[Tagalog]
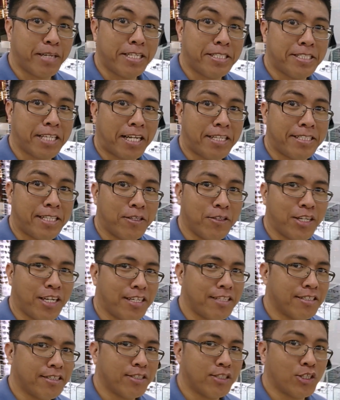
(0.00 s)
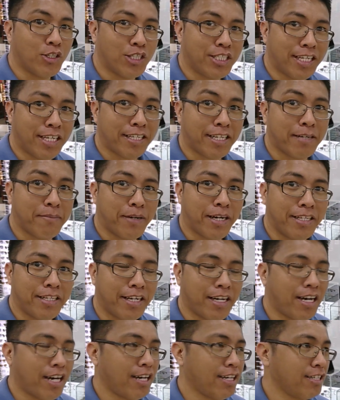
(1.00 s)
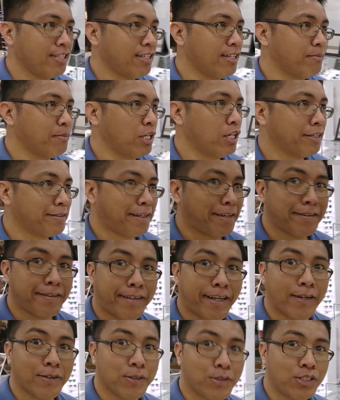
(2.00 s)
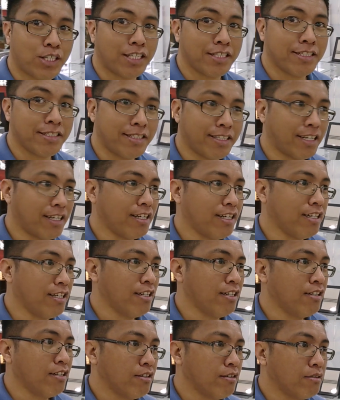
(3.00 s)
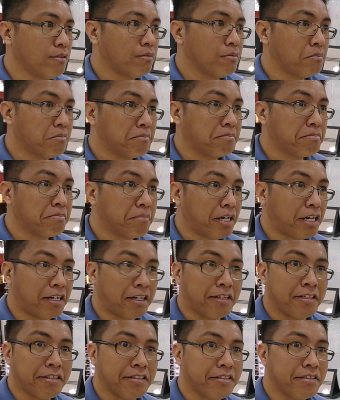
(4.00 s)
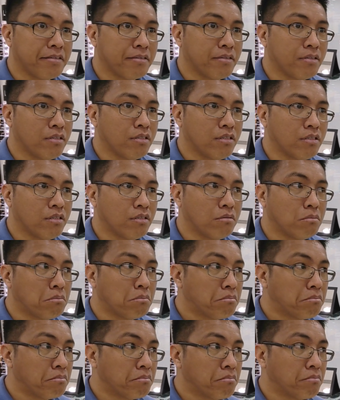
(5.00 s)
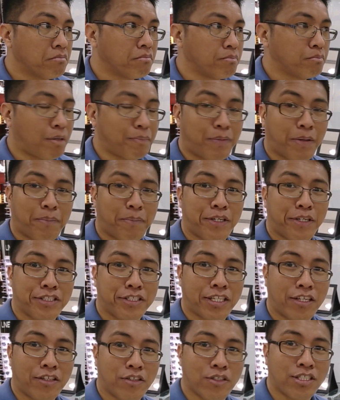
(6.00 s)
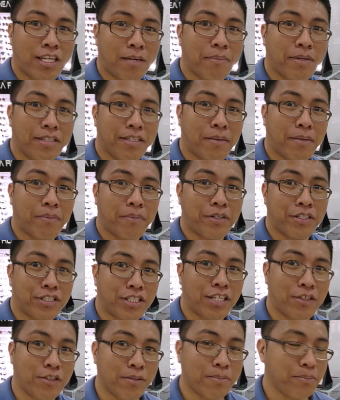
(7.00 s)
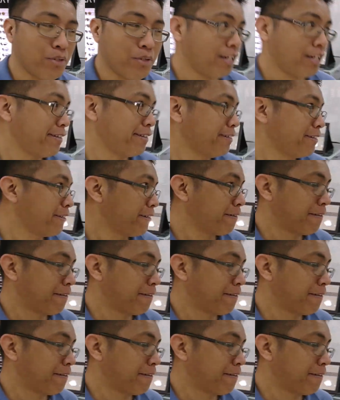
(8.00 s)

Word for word: Big sale daw yan. Dulce ang Gabbana kahit na mga 10,000 siya. Parang 50% o 70% off na.